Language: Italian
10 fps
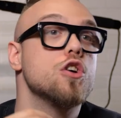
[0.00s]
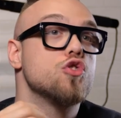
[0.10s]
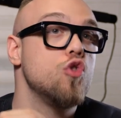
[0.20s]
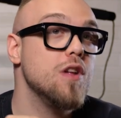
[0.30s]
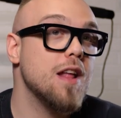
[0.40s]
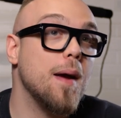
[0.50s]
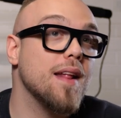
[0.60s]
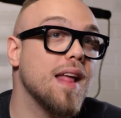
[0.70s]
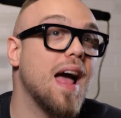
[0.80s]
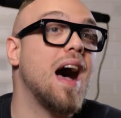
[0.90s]

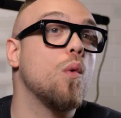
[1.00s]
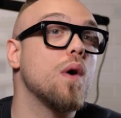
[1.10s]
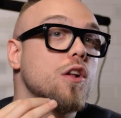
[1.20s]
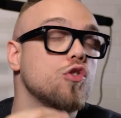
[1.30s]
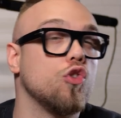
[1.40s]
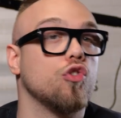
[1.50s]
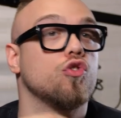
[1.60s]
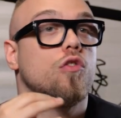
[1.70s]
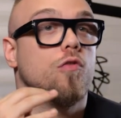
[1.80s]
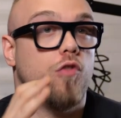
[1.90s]
solitamente a
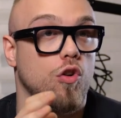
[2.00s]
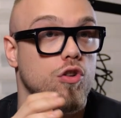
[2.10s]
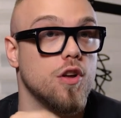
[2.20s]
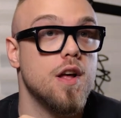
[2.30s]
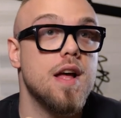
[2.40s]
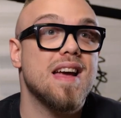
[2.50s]
48 volt,